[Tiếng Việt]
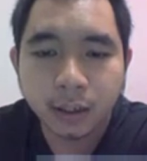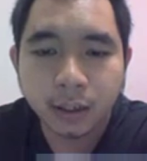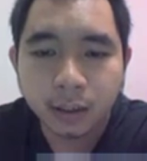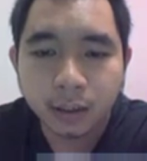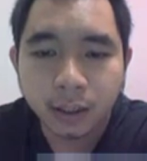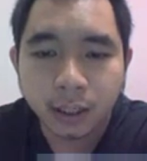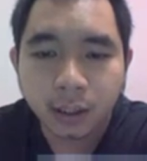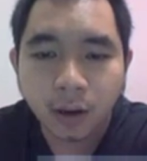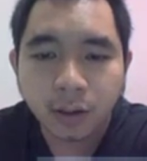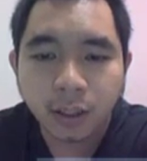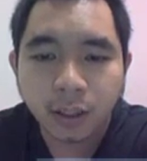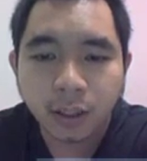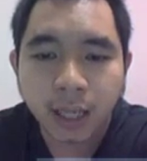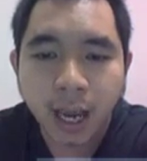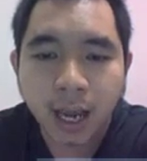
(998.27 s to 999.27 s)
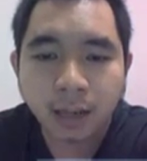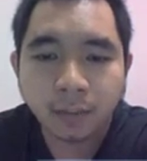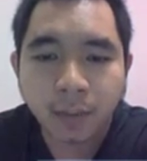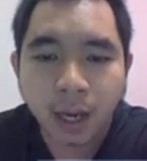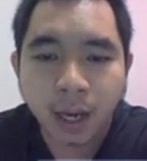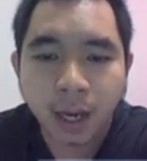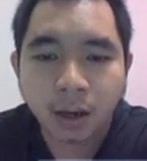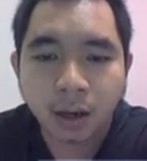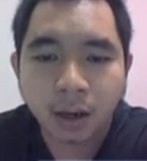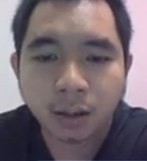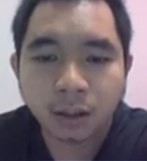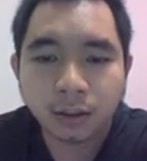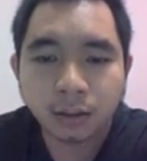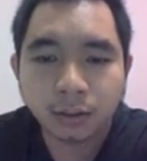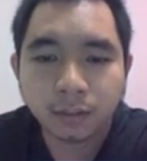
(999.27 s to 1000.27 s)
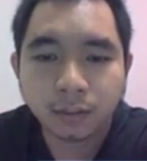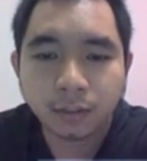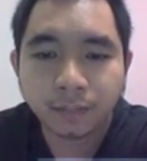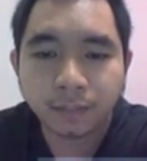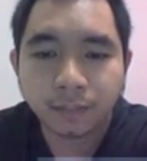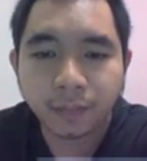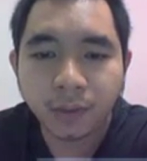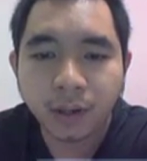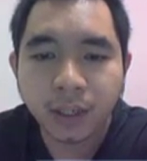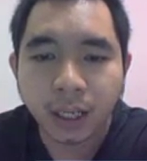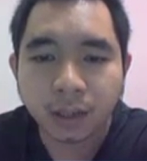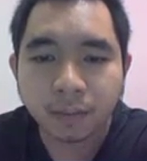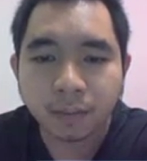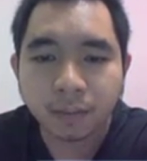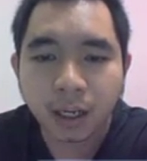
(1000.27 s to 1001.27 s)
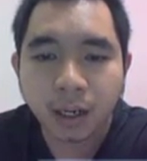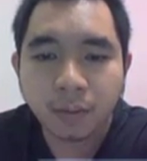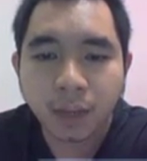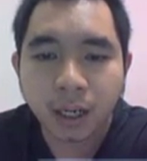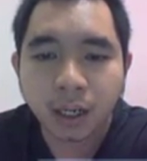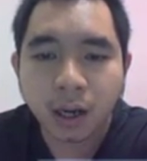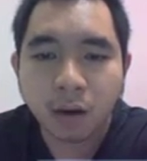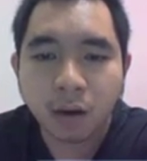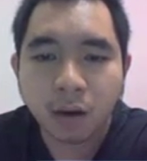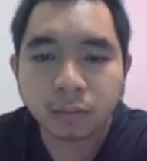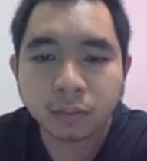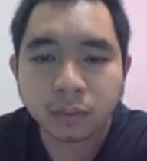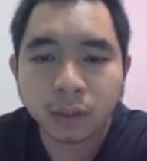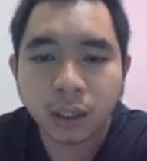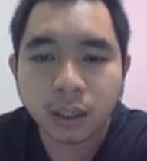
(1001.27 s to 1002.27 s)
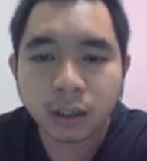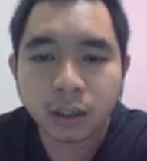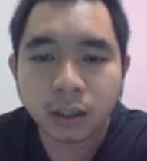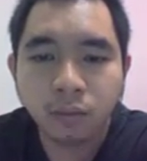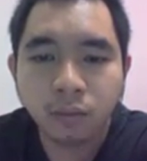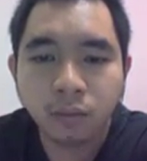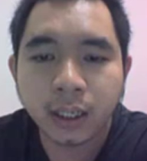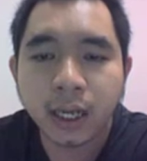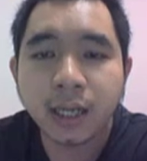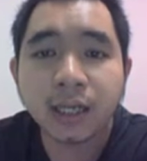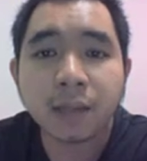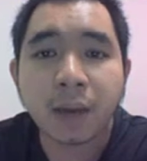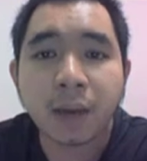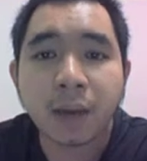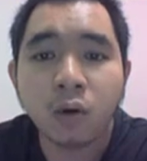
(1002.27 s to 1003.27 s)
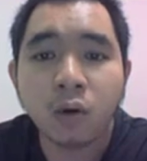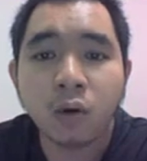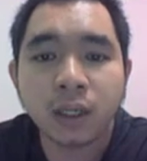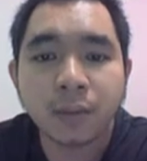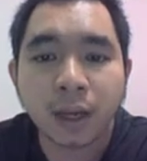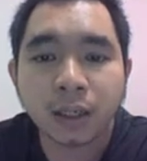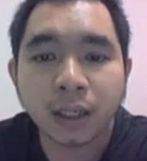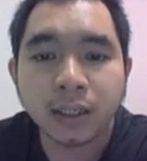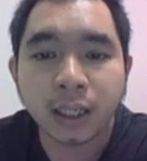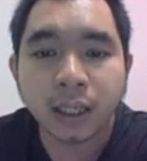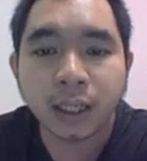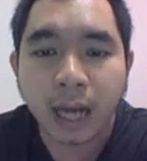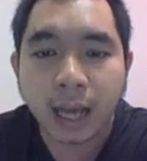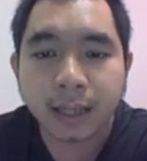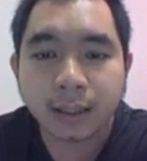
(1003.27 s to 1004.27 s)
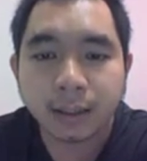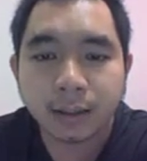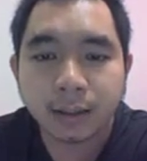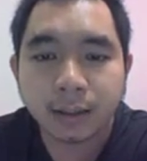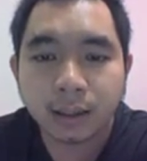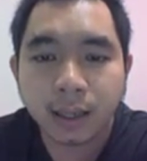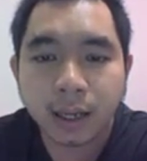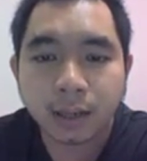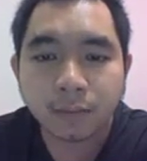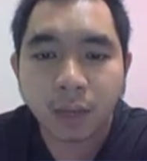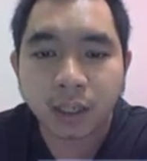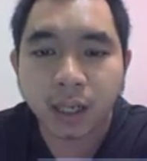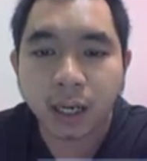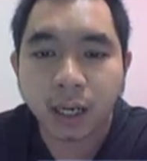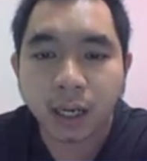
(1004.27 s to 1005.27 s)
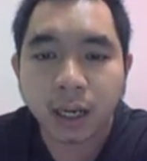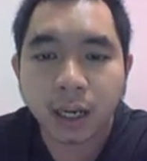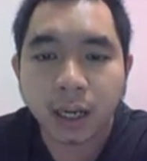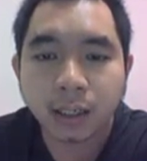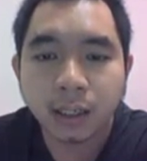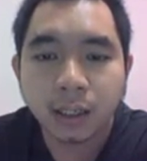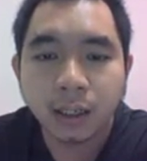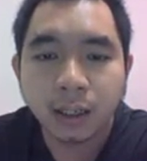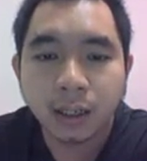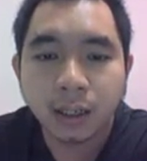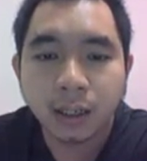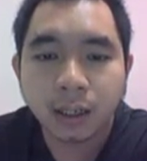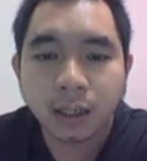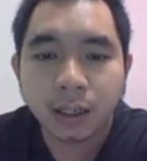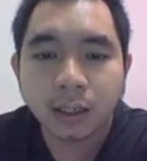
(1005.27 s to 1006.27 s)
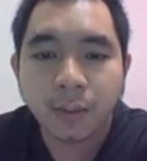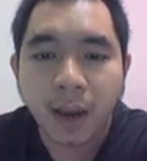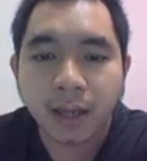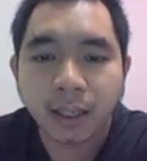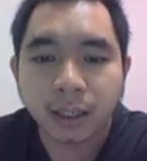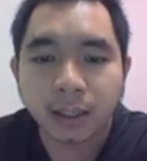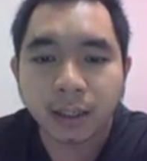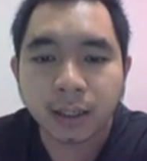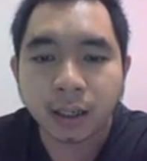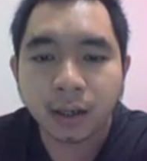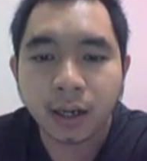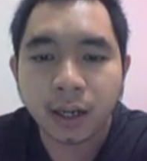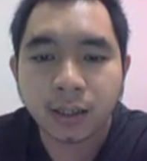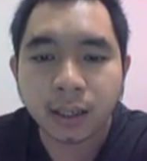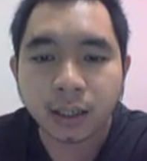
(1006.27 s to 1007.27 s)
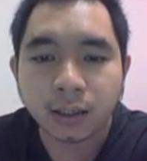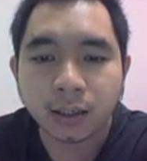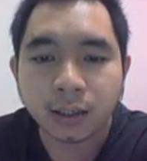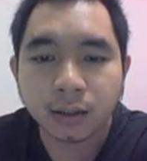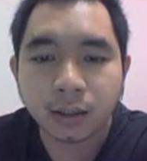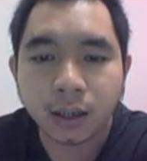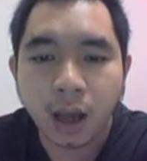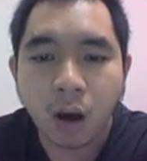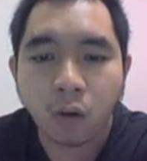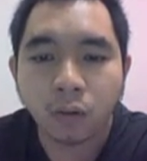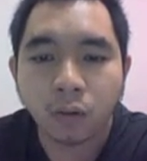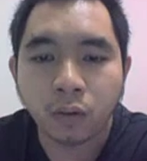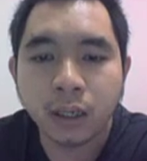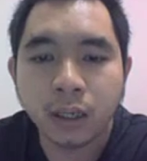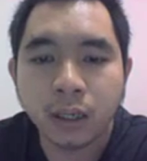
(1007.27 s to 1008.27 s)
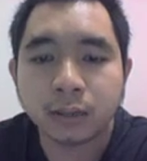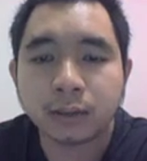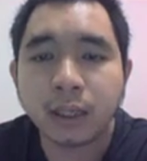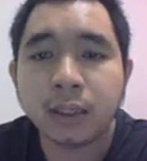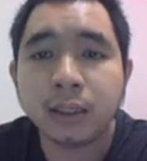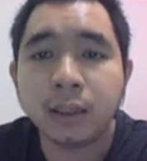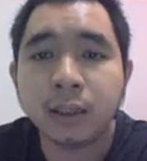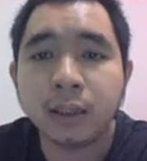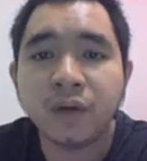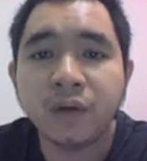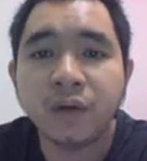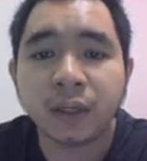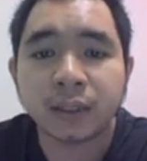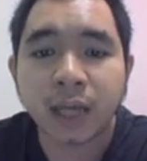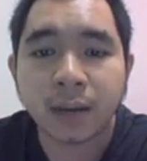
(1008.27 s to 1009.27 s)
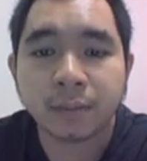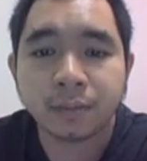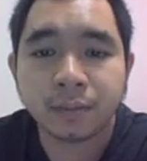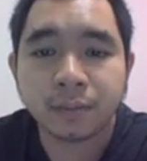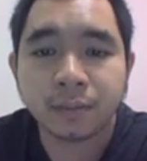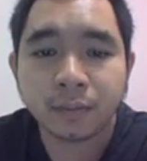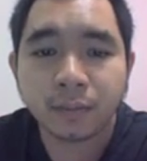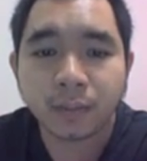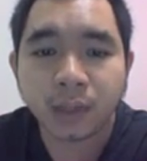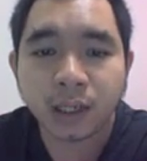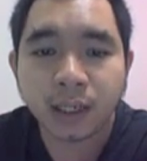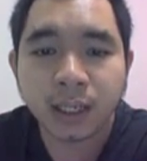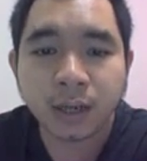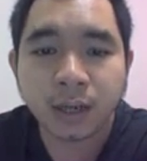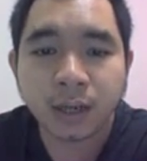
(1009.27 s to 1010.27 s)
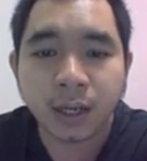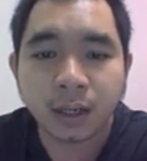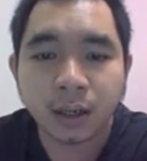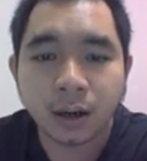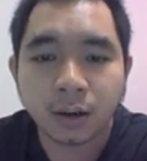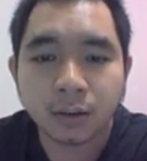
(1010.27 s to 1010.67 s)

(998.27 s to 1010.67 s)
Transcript: thì có những cái mà nó nó dịch mà nếu mà không ờ, đúng như cái ý các bạn muốn thì các bạn phải dịch lại ha mặc định là à, cái bản dịch này nó đã dịch hầu như là tới 90 phần trăm cái giao diện rồi